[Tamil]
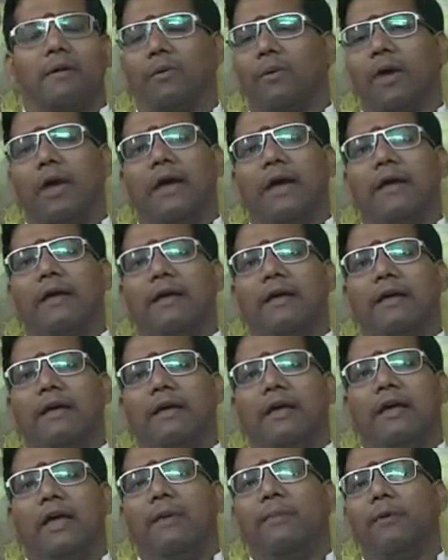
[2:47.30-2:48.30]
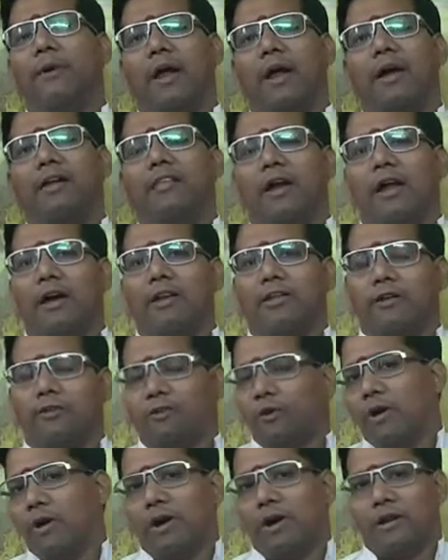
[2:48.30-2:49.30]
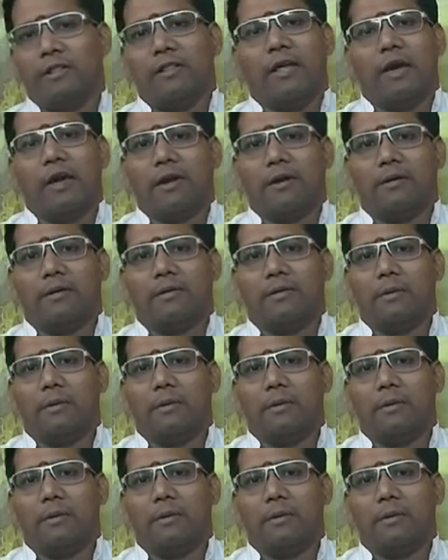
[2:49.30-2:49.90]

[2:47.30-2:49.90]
ஓகே இப்போ ராஜராஜ சோழன் இருந்தார்